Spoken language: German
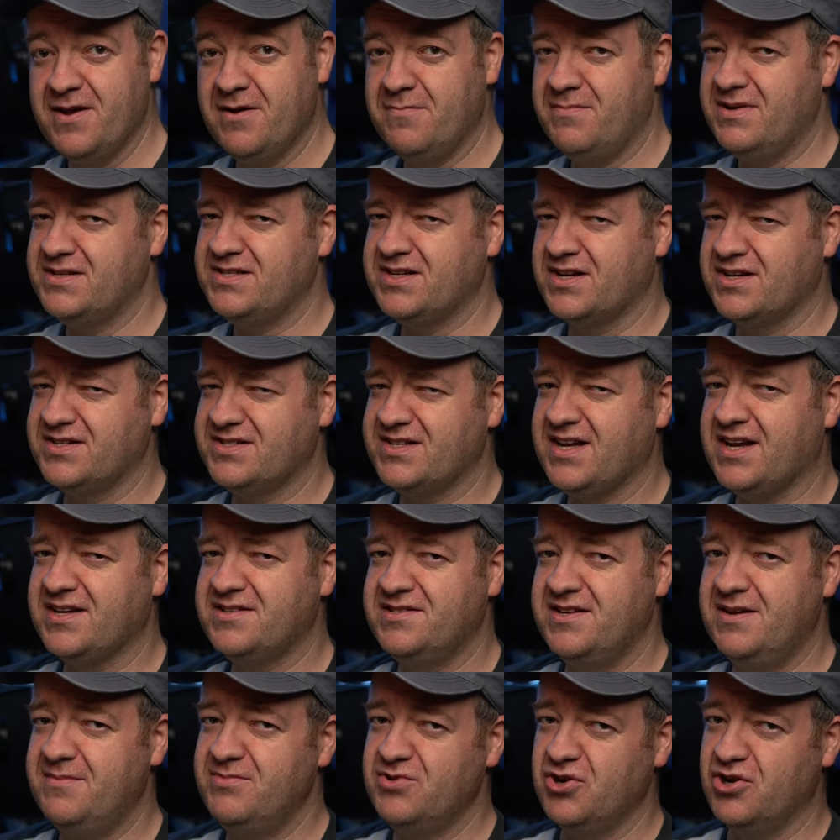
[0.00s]
Besser
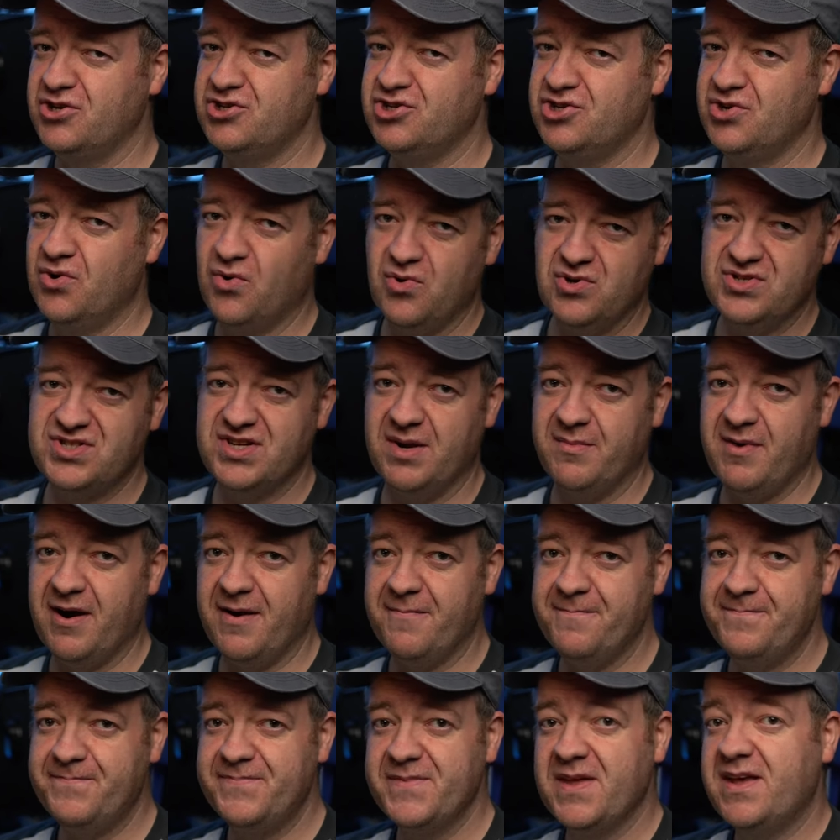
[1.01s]
gesagt, im deutschen
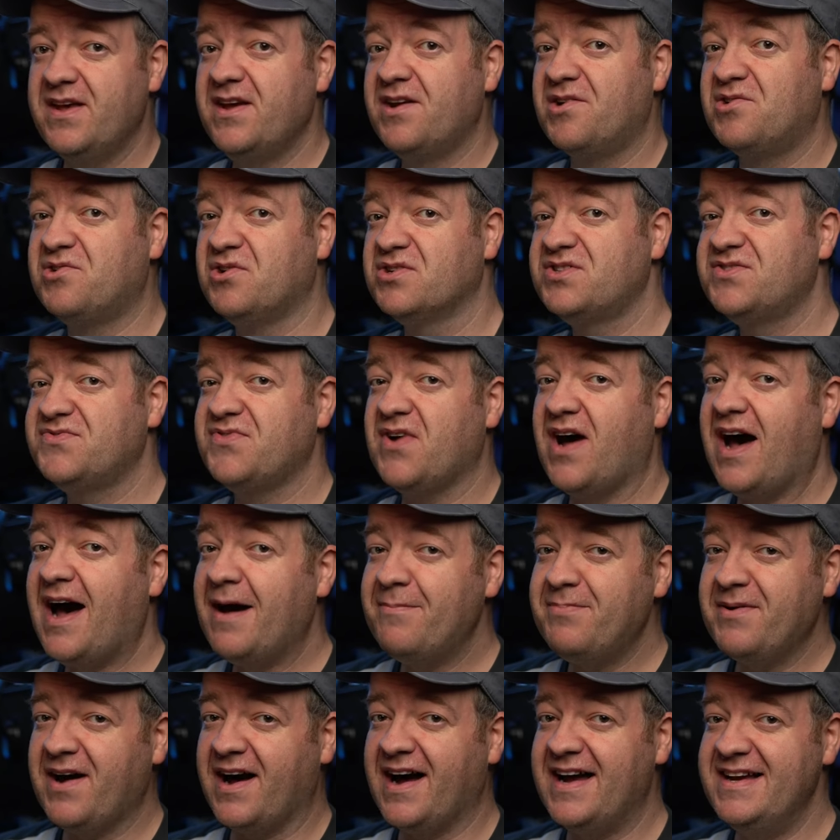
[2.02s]
Hochsommer. Kurz vor
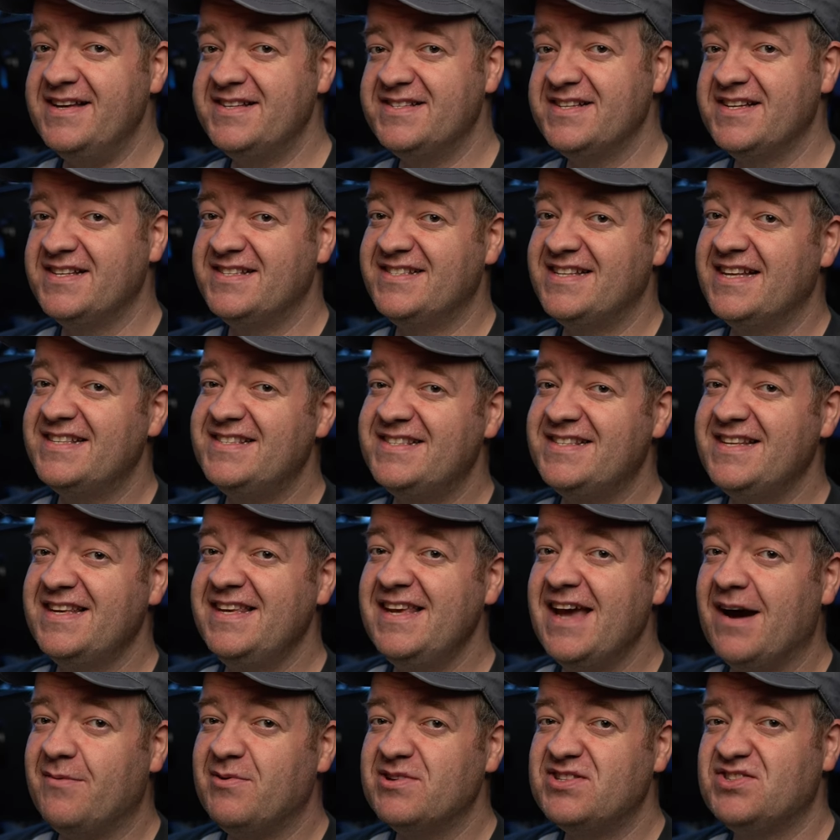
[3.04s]
Abreise setzte
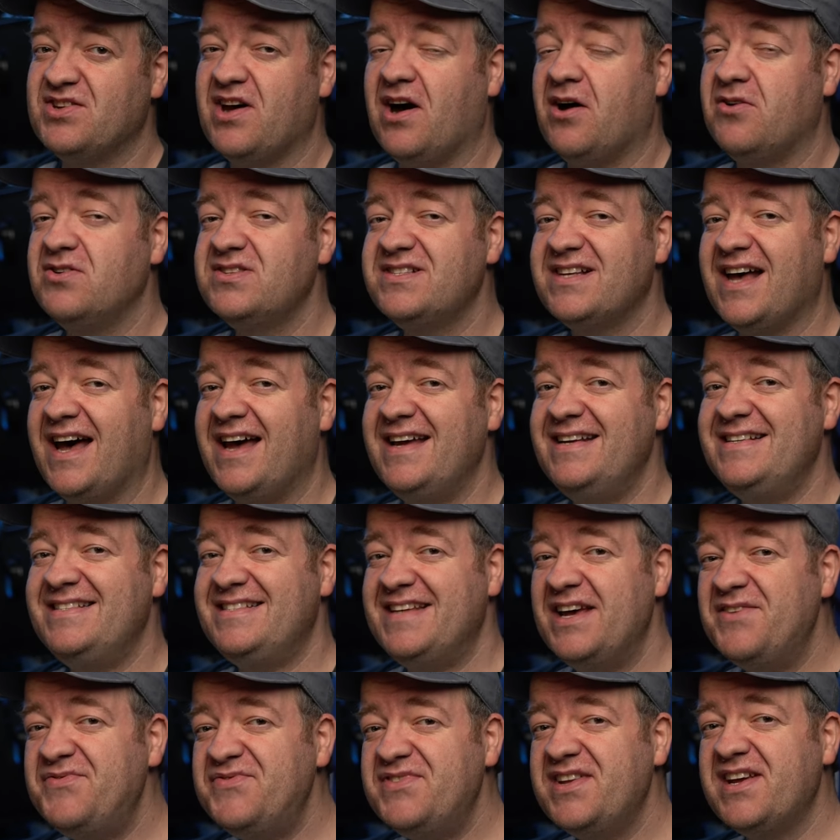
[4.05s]
hier aber zu Hause ein
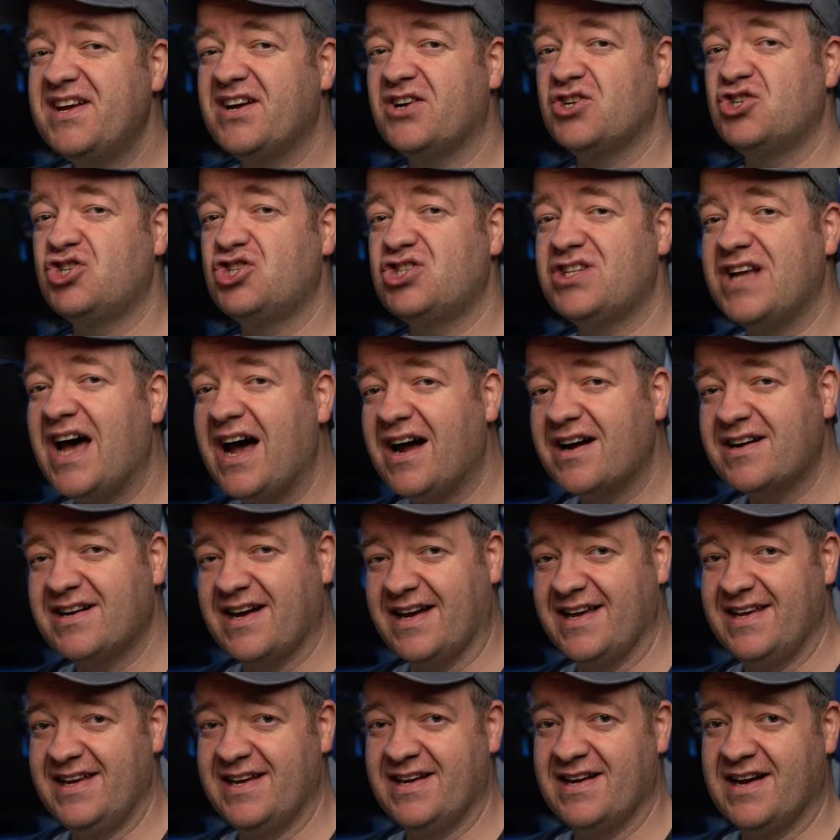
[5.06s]
deftiger
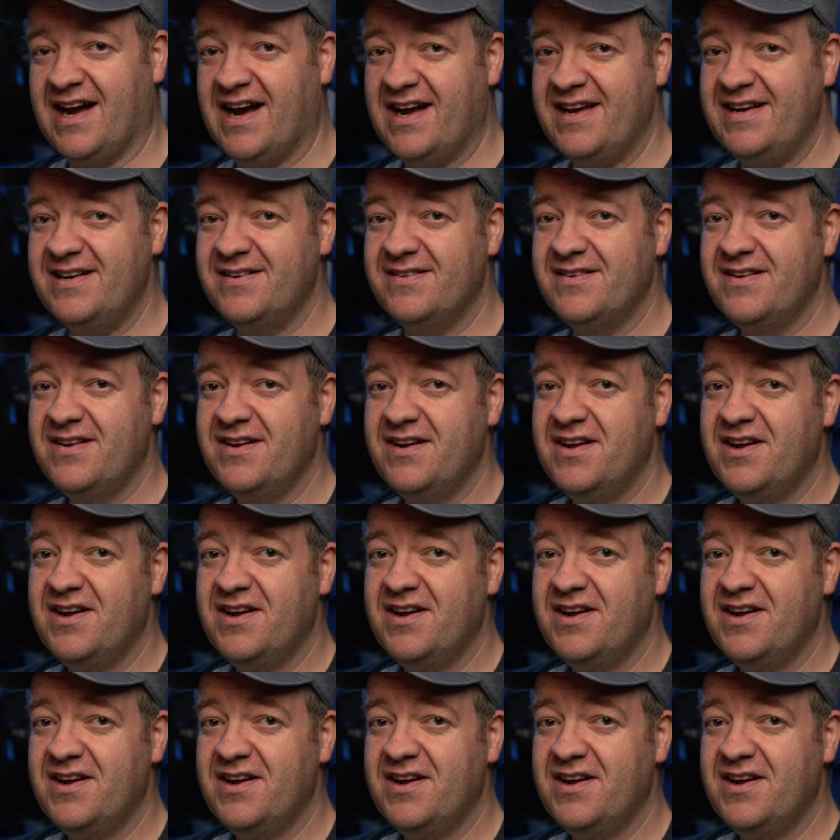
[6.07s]
Starkregen ein.